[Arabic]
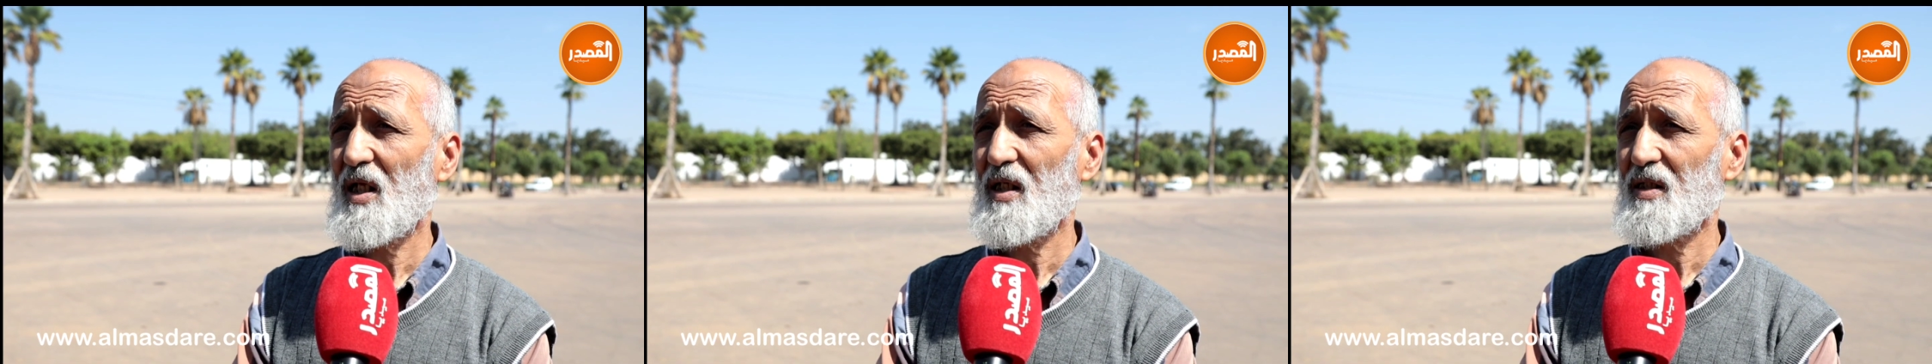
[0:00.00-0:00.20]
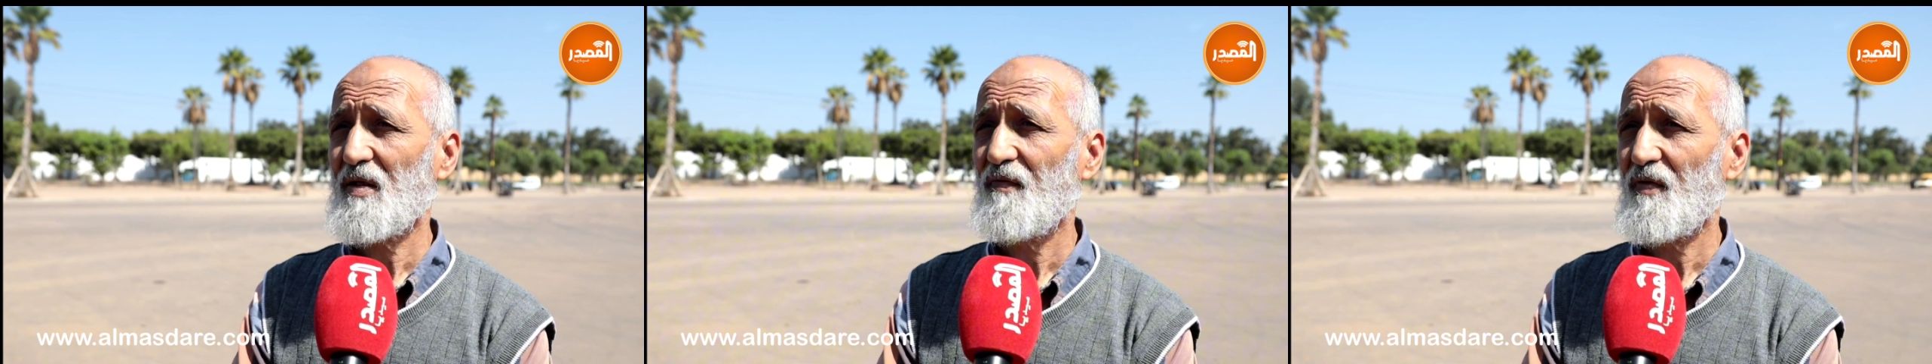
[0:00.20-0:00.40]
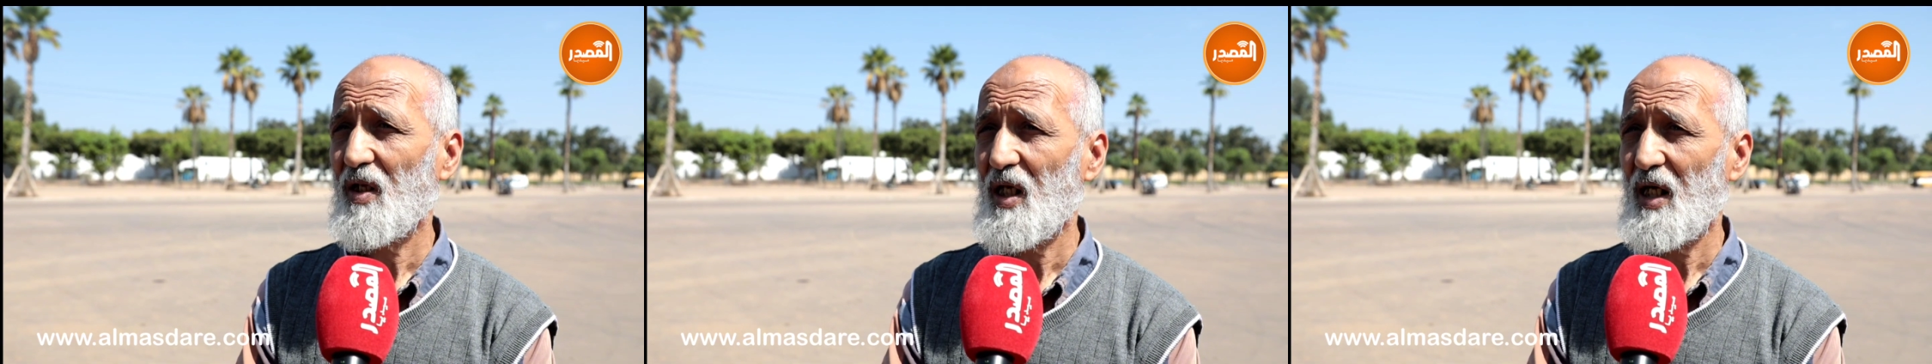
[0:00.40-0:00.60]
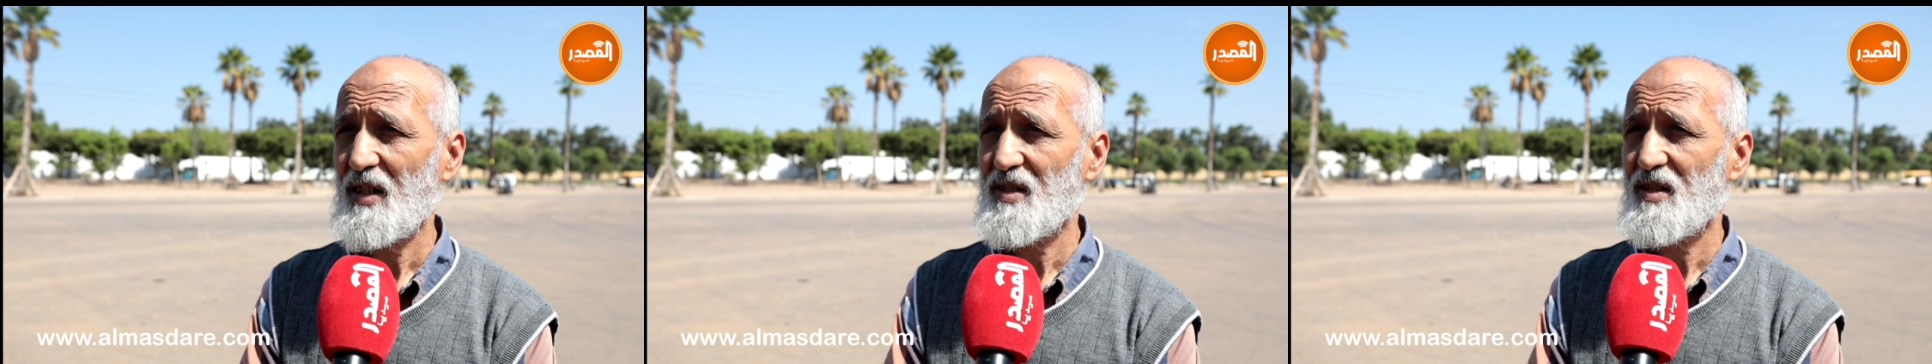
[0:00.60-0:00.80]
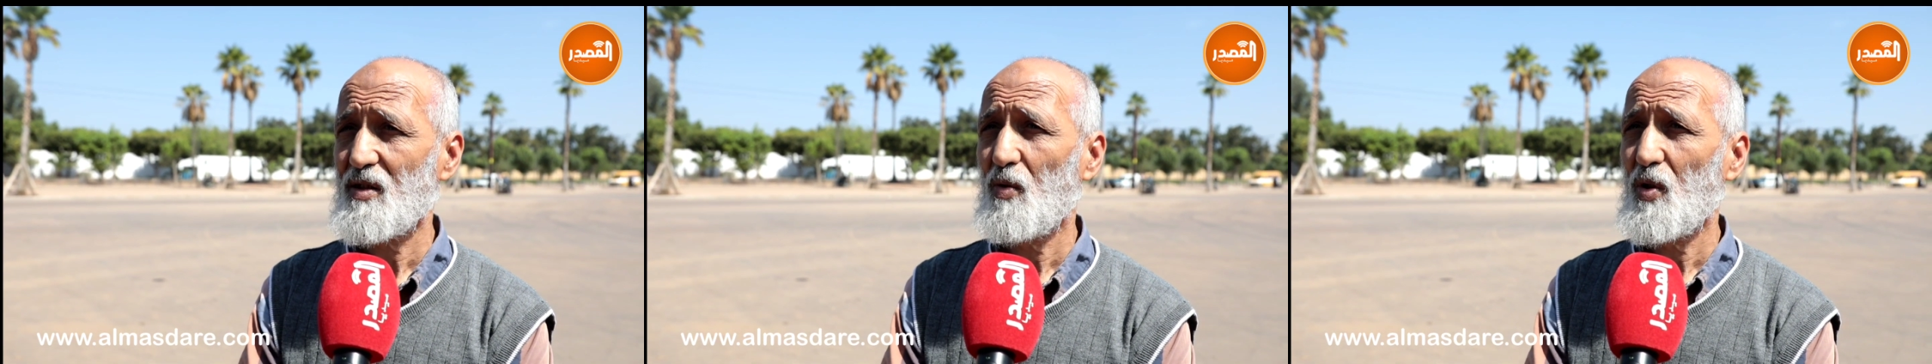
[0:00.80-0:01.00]
لطف الله
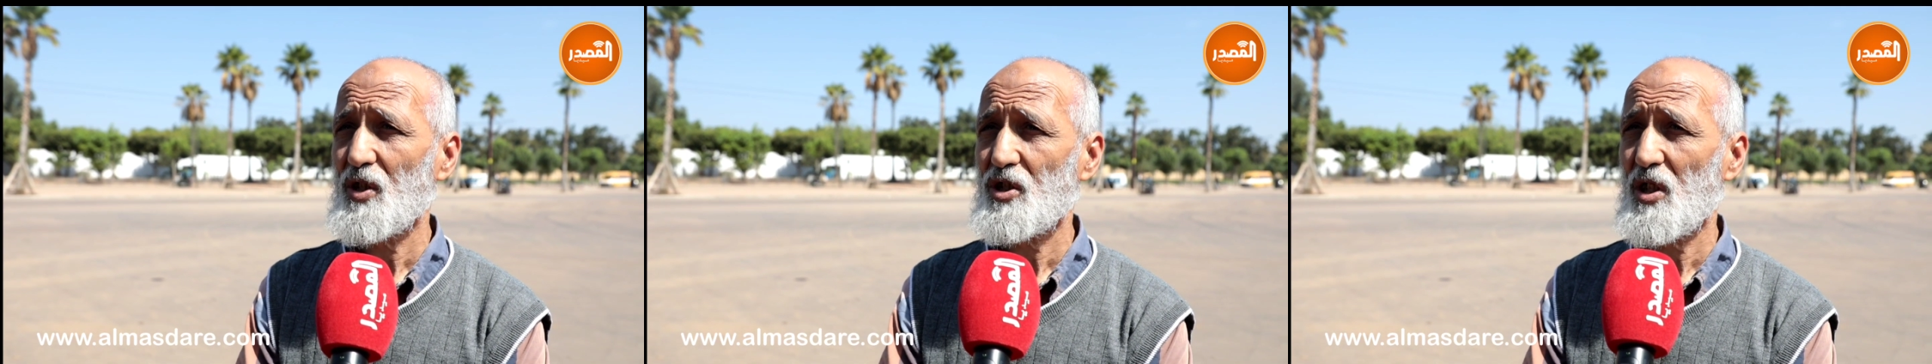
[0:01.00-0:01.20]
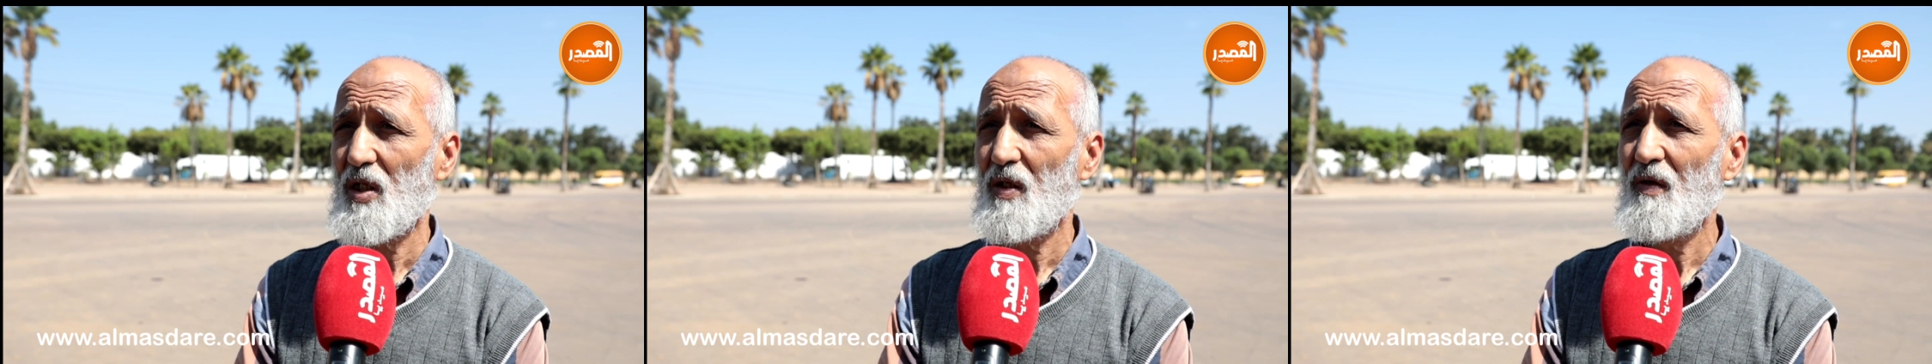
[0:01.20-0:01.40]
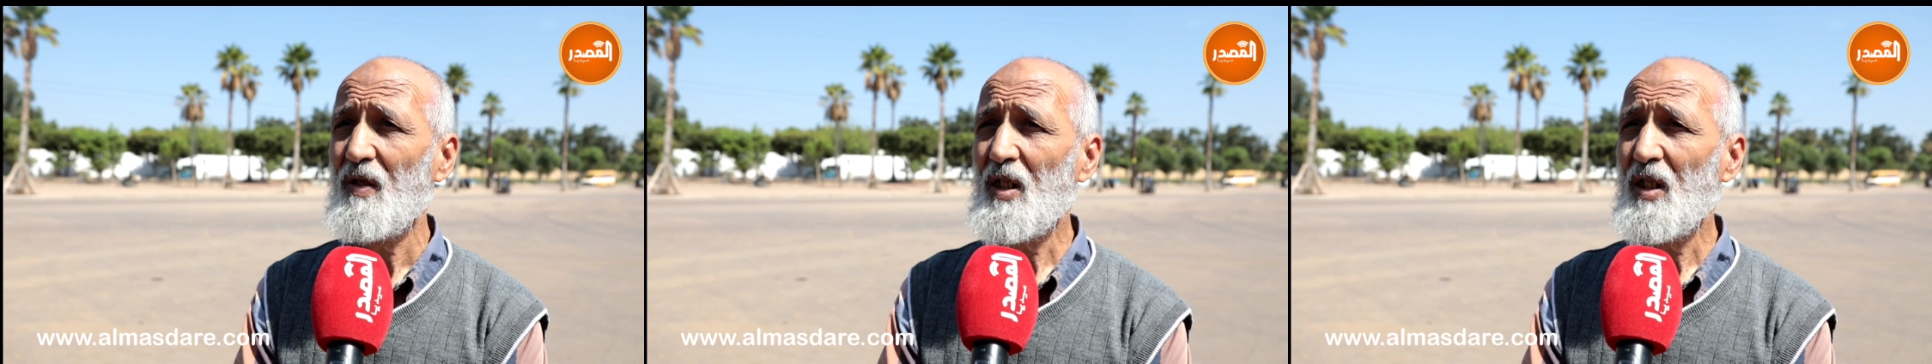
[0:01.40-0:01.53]
عز وجل